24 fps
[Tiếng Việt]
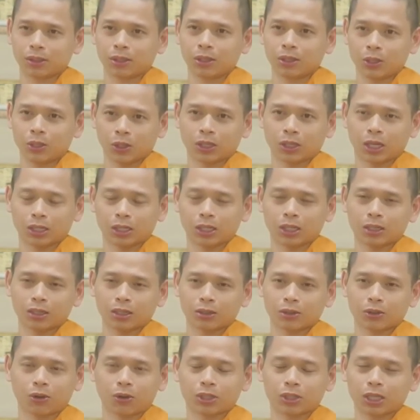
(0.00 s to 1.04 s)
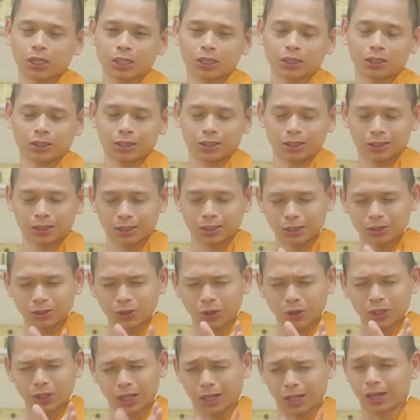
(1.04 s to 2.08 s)
cho nên đó, đôi khi xin
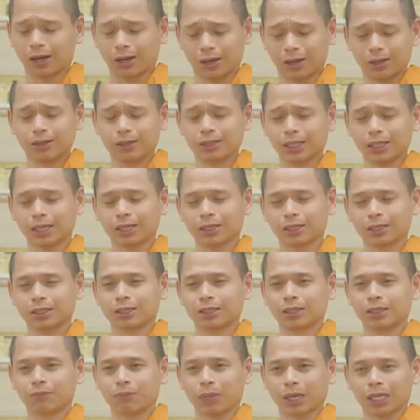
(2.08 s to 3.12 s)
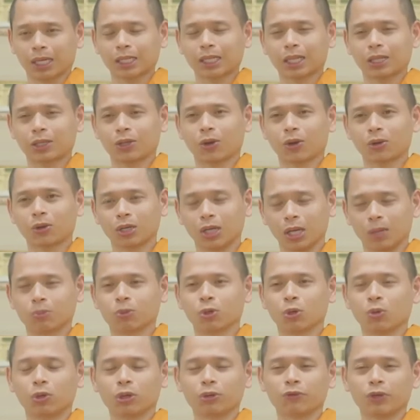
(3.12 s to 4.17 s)
nói lỡ nha mà cái này là do nghiệp
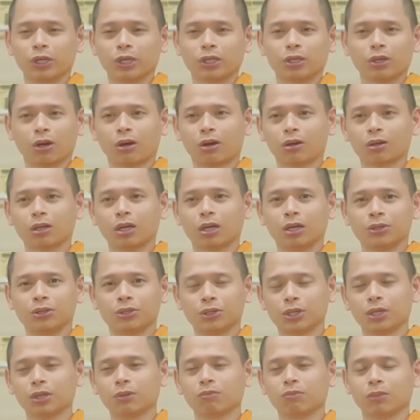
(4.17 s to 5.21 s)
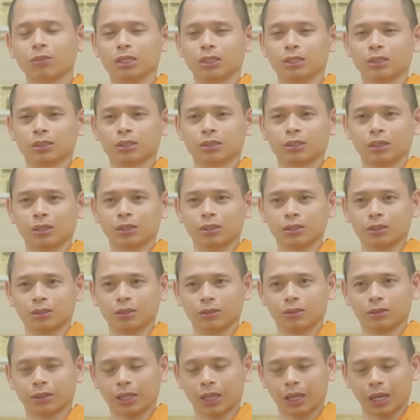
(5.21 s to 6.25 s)
của quý vị do đời trước mình
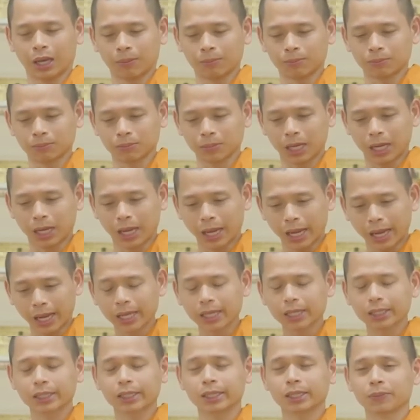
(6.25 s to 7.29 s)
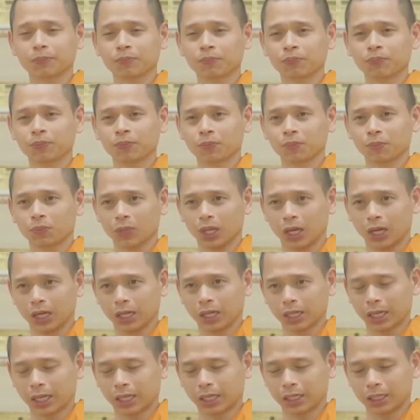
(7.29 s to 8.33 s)
từng làm ác đi
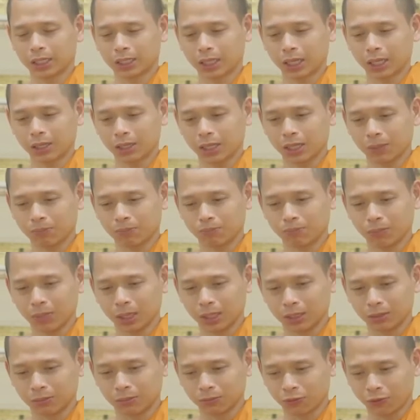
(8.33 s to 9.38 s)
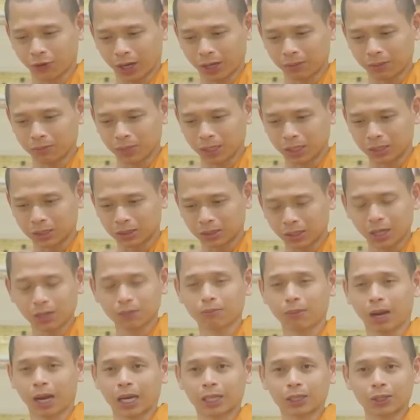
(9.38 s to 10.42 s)
đời nay cái nghiệp mình phải bị
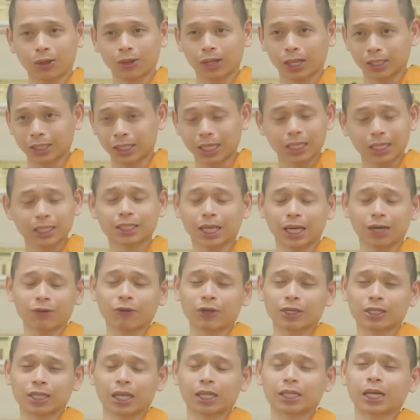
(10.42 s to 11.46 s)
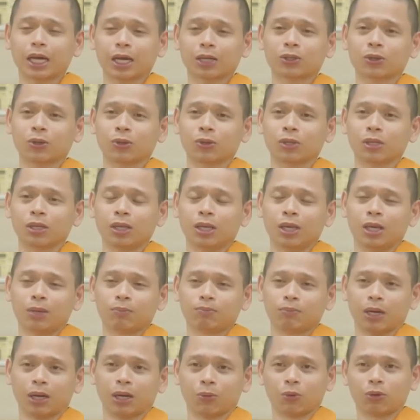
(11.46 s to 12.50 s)
thất bại đó là chắc chắn phải xảy ra rồi
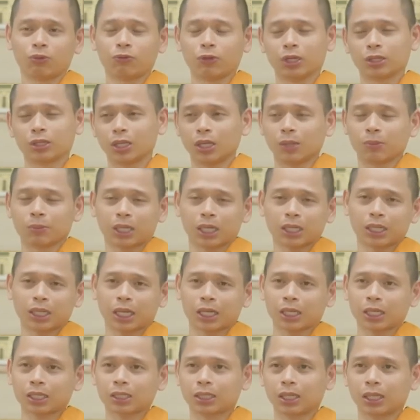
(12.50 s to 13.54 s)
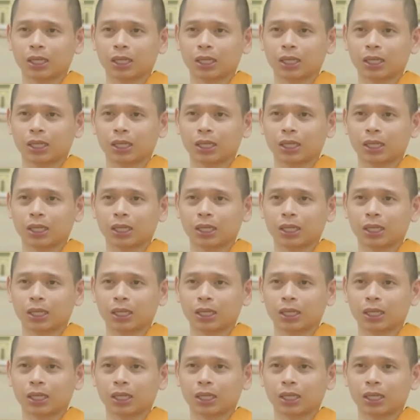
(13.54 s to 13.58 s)
mà quý vị tìm cách này cách kia